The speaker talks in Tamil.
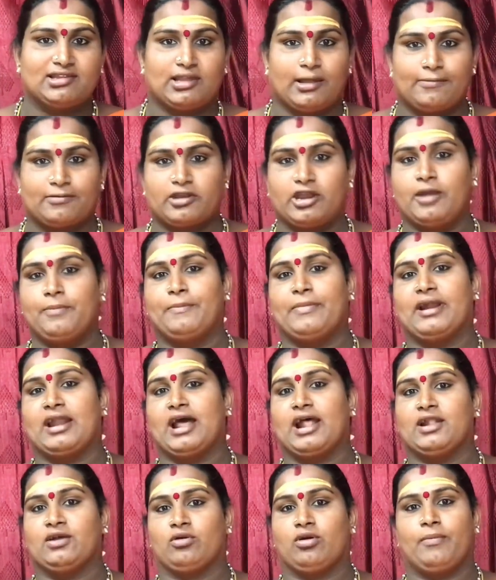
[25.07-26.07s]
சப்ஸ்கிரைப்
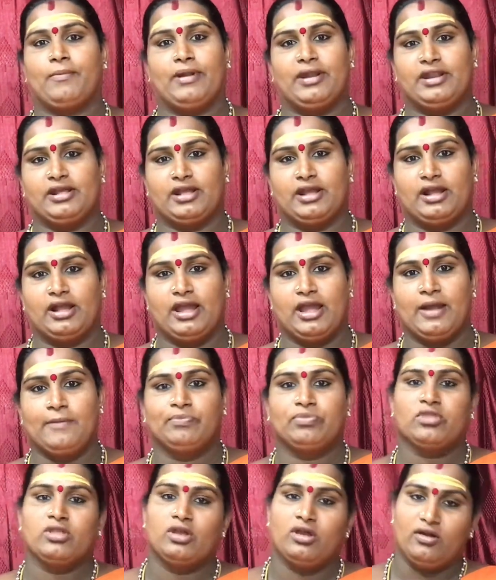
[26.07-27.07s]
பண்ணாதவங்க பண்ணிக்கோங்க
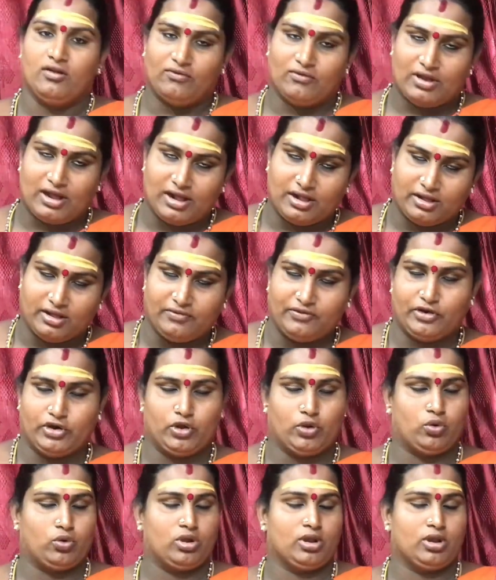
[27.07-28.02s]
வாங்க வீடியோக்குள்ளே